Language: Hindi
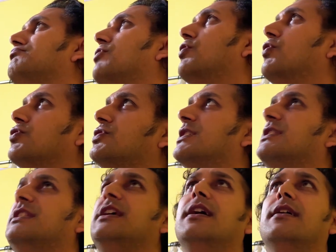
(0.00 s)
हो सकती, हो
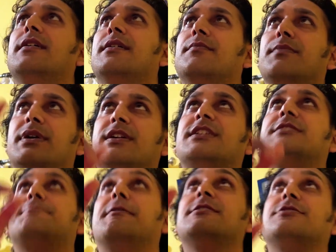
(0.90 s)
सकती है
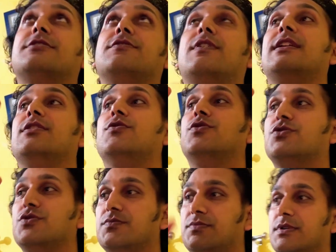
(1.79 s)
डिस्पेंसर वाली हो जो